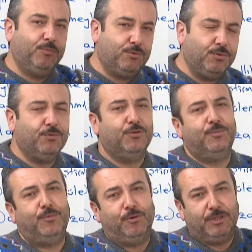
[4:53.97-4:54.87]
Bütün
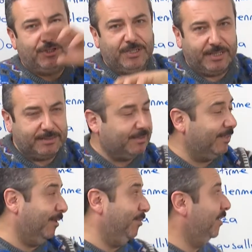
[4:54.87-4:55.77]
grup o kişiyi
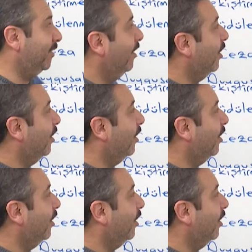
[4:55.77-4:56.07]
etkileyebilir.